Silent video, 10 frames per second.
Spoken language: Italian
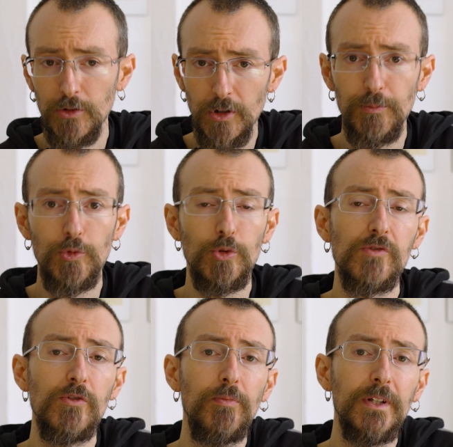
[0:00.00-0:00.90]
non ne ho appunto
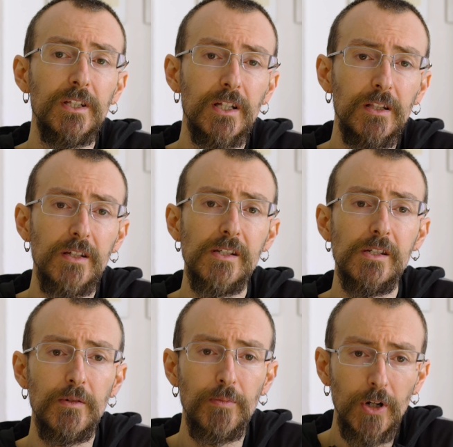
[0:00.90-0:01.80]
sviluppati
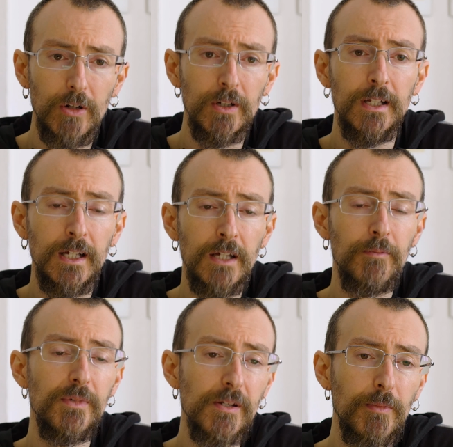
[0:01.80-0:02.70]
tantissimi, però
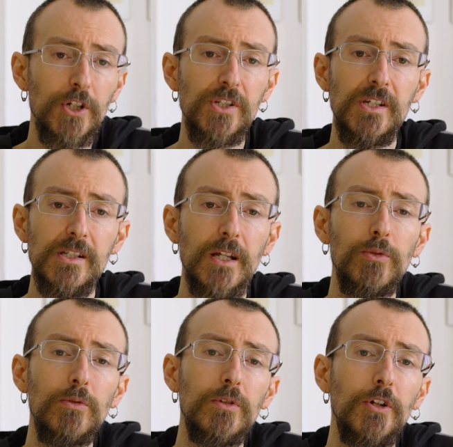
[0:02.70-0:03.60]
mi sembra che ci sia
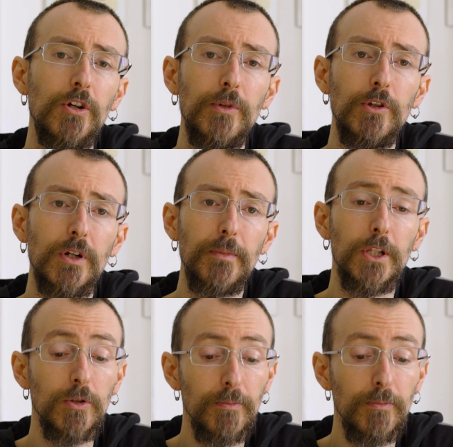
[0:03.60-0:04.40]
stato un ulteriore miglioramento.